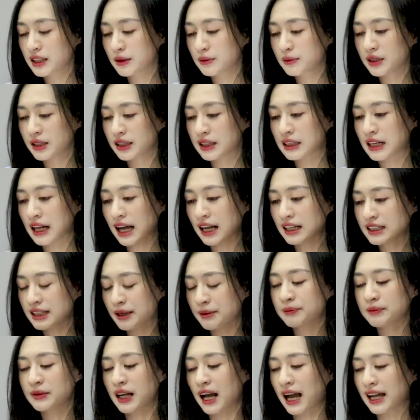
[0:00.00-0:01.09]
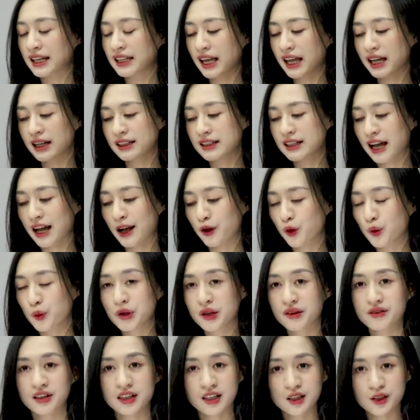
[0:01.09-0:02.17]
thì mình đã nhập cái thẻ ngân hàng của
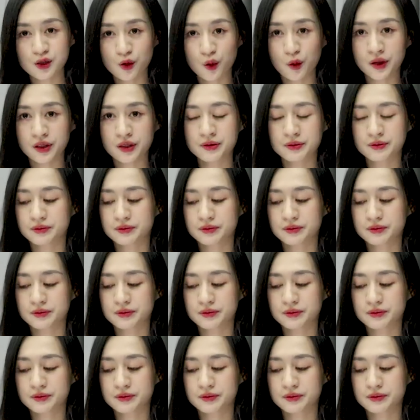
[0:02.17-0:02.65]
mình vào đây rồi.